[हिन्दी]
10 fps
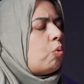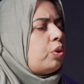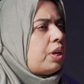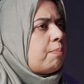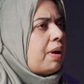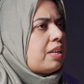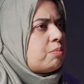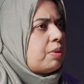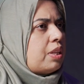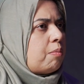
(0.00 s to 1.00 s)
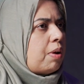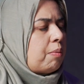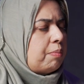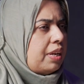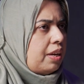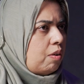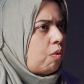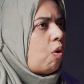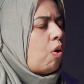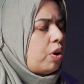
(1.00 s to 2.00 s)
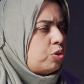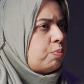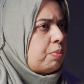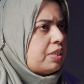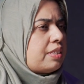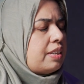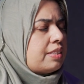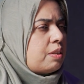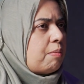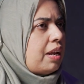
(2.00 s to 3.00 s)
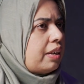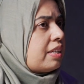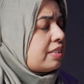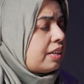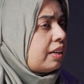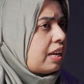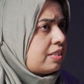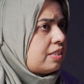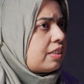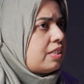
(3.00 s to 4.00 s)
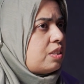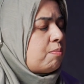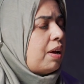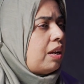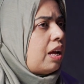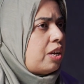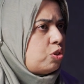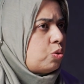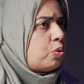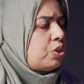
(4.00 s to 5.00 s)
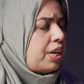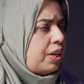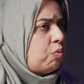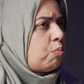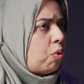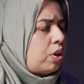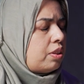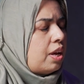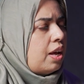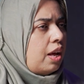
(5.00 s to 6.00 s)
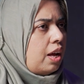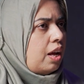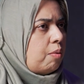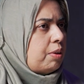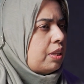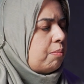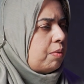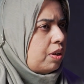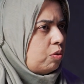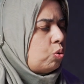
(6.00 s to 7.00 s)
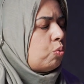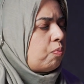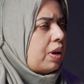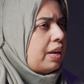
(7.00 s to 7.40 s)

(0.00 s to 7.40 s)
उनके पास मतलब अपने और जो पर्सनल इस्तेमाल का सन ग्लासेस का इस्तेमाल हाजियों को चाहिए वो बहुत आ, मतलब धूप